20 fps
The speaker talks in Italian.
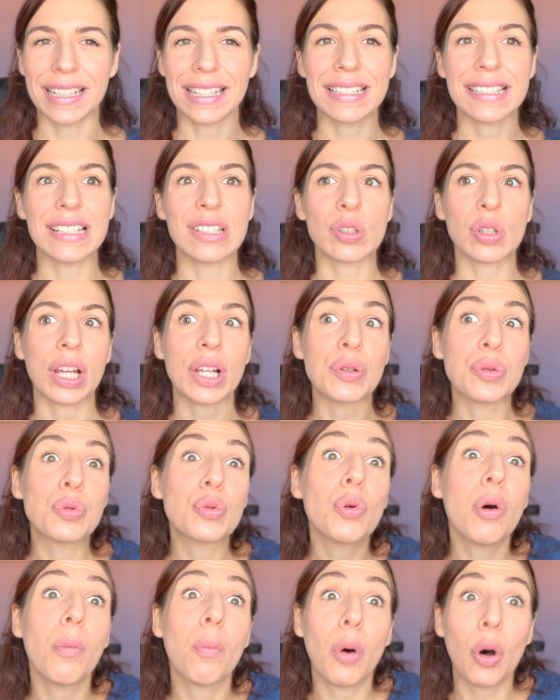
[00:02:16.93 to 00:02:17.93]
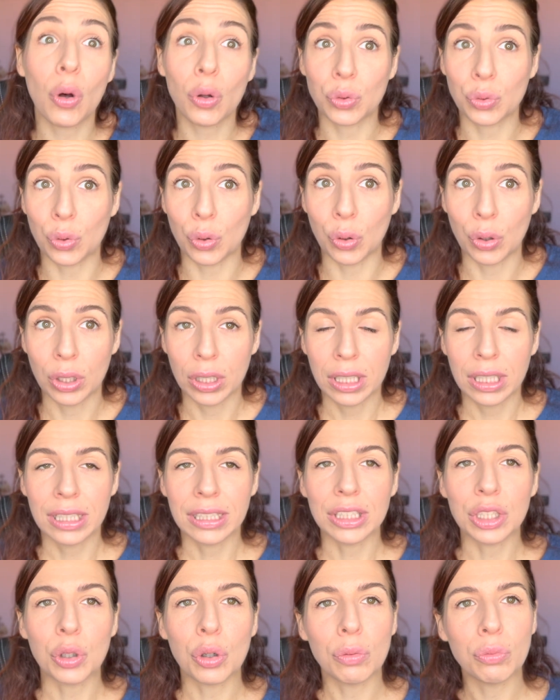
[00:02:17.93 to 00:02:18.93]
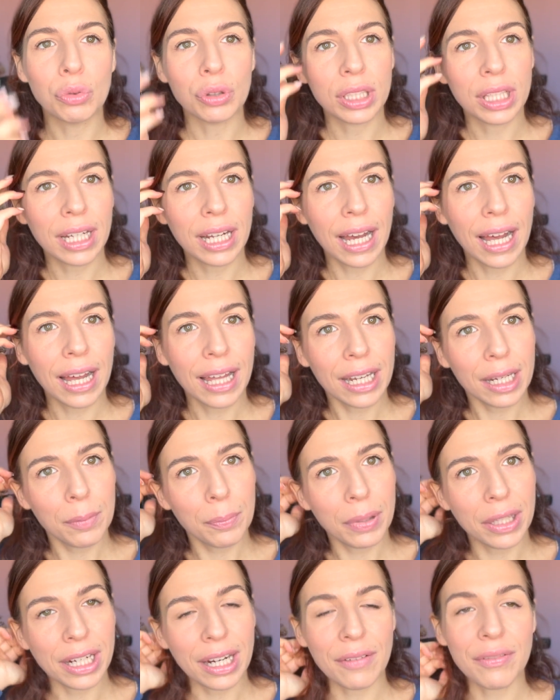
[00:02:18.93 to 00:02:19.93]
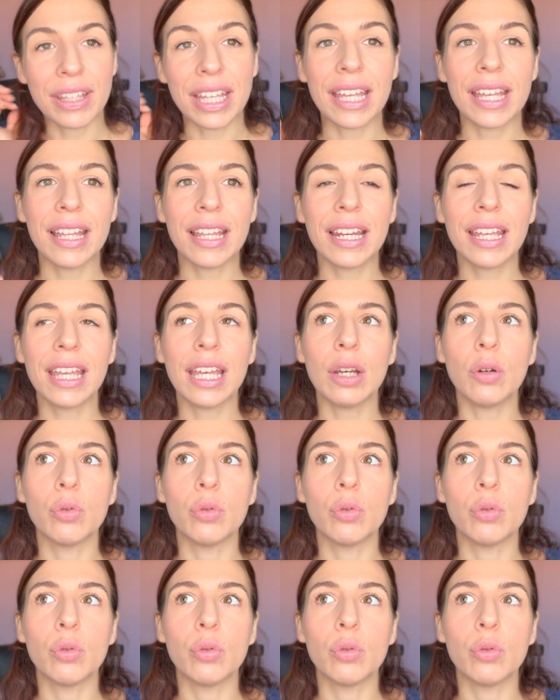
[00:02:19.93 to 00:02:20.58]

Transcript: nel senso che il suo modo di comunicare per avere